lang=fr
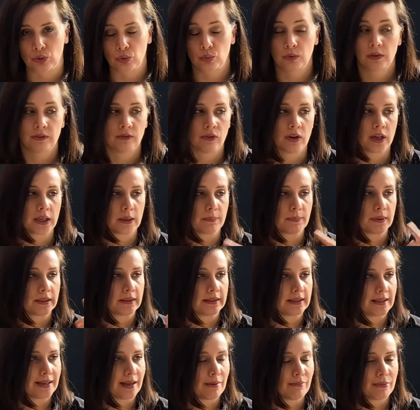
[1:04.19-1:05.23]
Ils vont
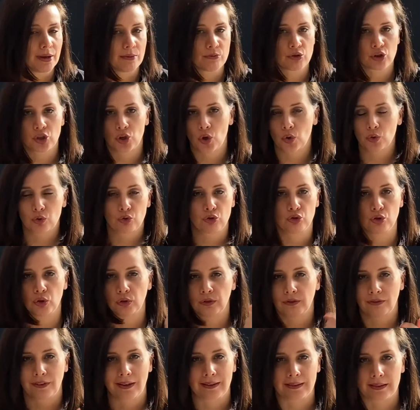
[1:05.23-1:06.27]
répéter la même chose d'une
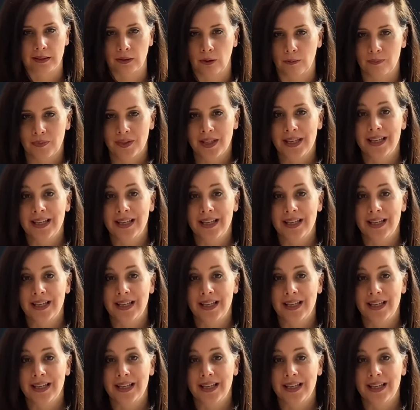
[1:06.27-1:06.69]
autre façon.